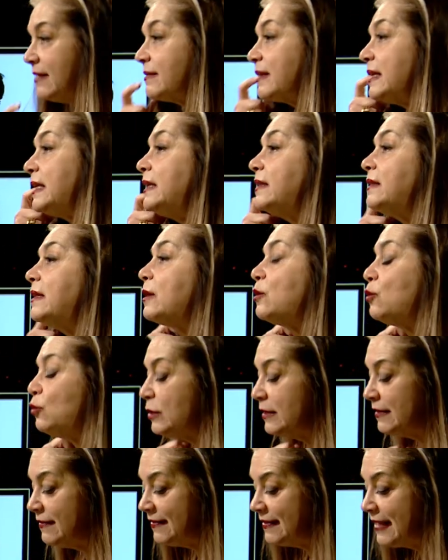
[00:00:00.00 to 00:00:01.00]
è scritta
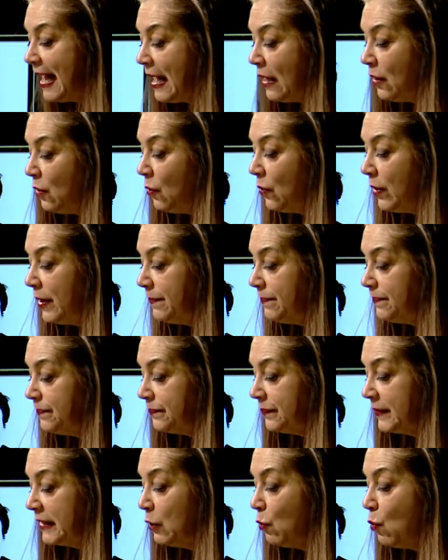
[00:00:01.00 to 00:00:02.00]
col sangue
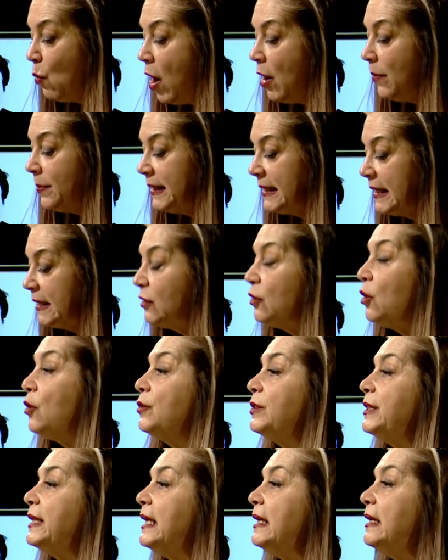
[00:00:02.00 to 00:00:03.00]
di uomini e
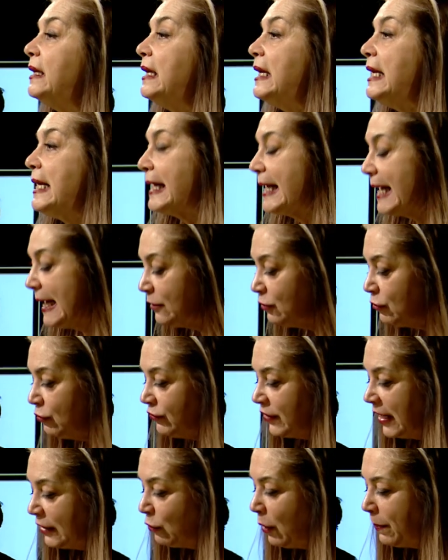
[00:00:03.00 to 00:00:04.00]
donne che
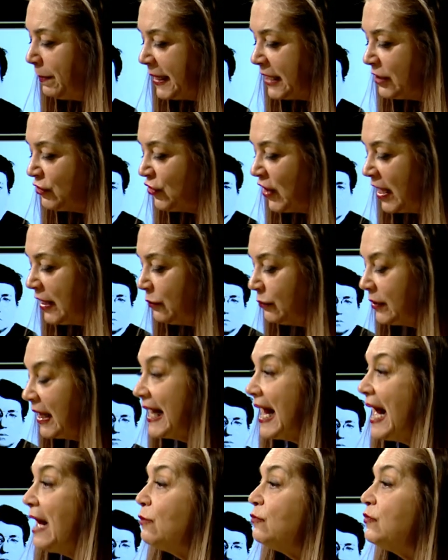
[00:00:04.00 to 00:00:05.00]
hanno osato abbracciare
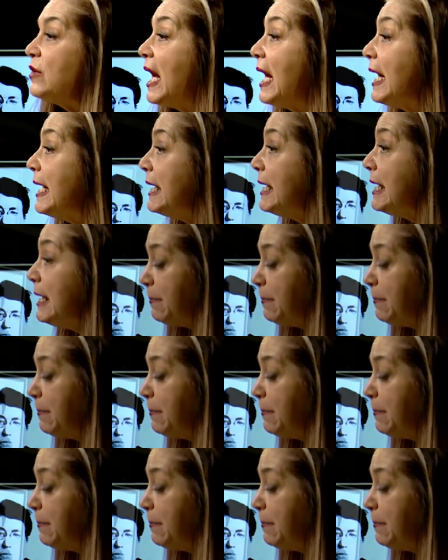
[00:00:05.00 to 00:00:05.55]
una causa